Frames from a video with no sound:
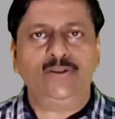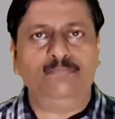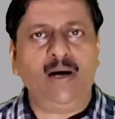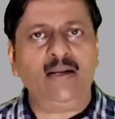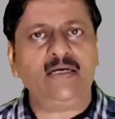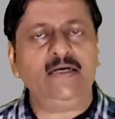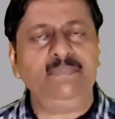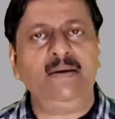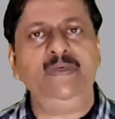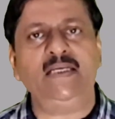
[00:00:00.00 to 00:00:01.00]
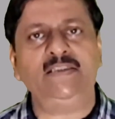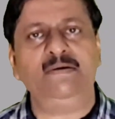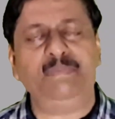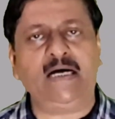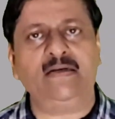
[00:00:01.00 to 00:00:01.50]
तो मार्केट में अभी अच्छे
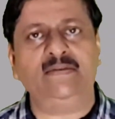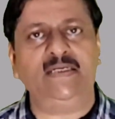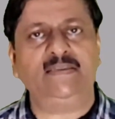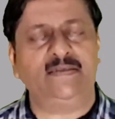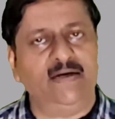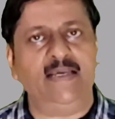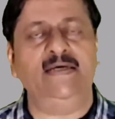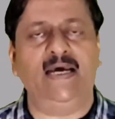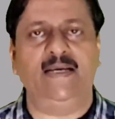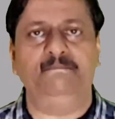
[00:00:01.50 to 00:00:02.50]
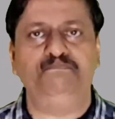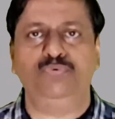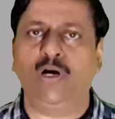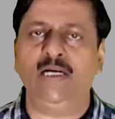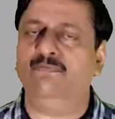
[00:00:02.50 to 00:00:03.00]
प्रैक्टिस सेट्स नहीं आए
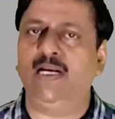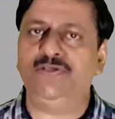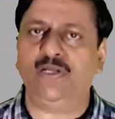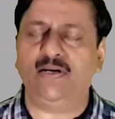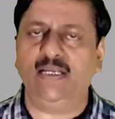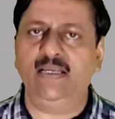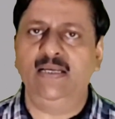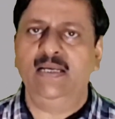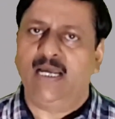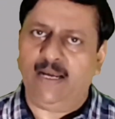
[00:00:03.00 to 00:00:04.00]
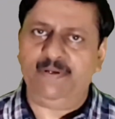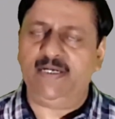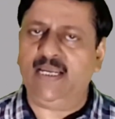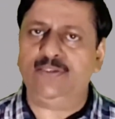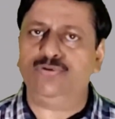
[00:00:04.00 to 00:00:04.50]
पुराने वाले चल रहे हैं अभी
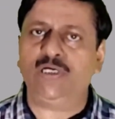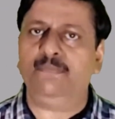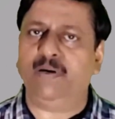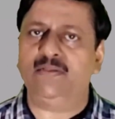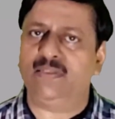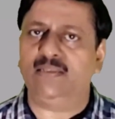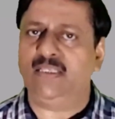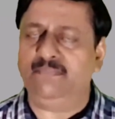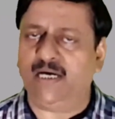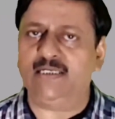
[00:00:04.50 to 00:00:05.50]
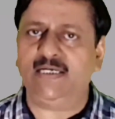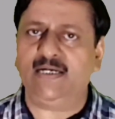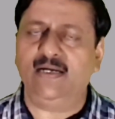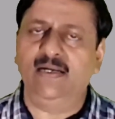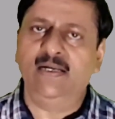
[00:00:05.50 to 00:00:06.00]
नए दो चार पाँच सात दिन में आ
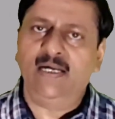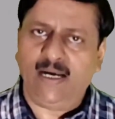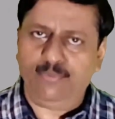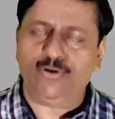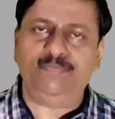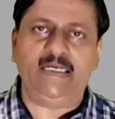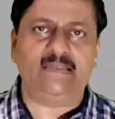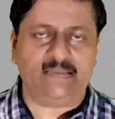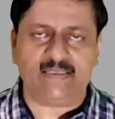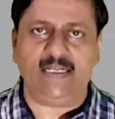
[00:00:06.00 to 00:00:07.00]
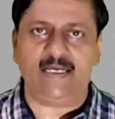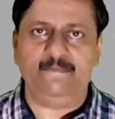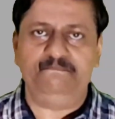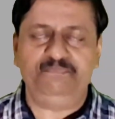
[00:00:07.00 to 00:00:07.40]
जाएगा हम लोग उस पर डिस्कस करेंगे